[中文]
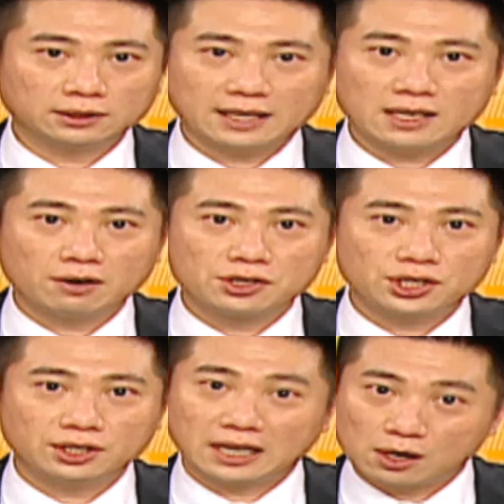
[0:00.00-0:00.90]
他要的
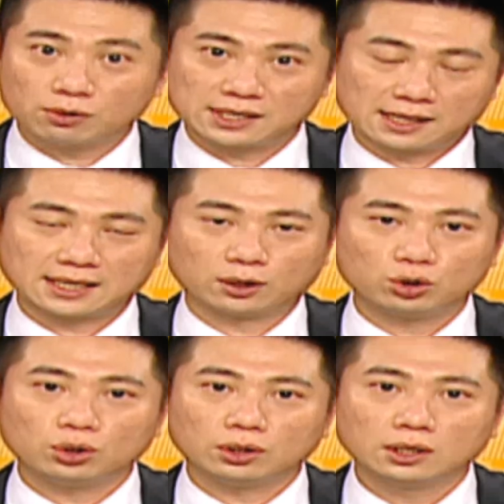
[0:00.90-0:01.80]
是能够涨上
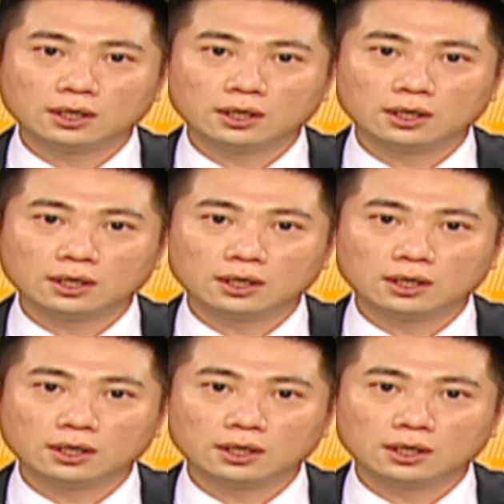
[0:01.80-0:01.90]
去。